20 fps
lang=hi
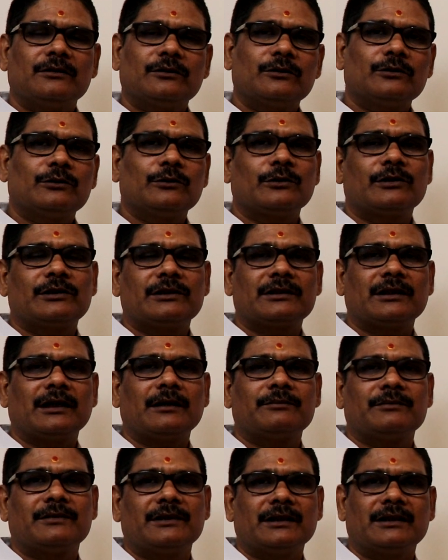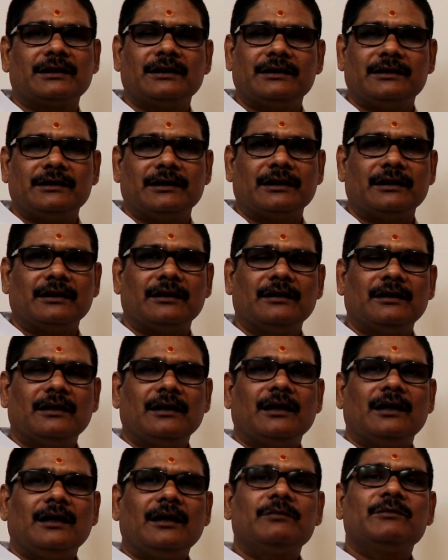तो ज्योतिष आप सीख लीजिएगा
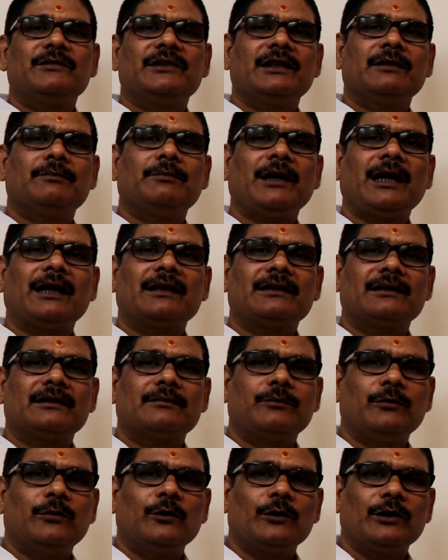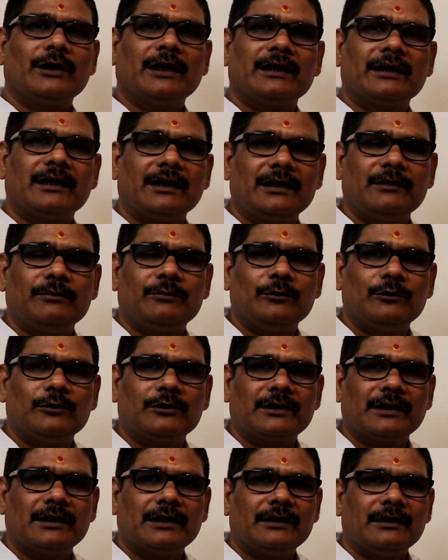हम ये बात बोलना नहीं
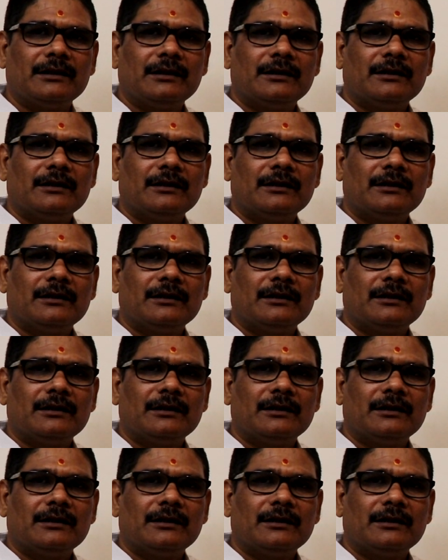भूलते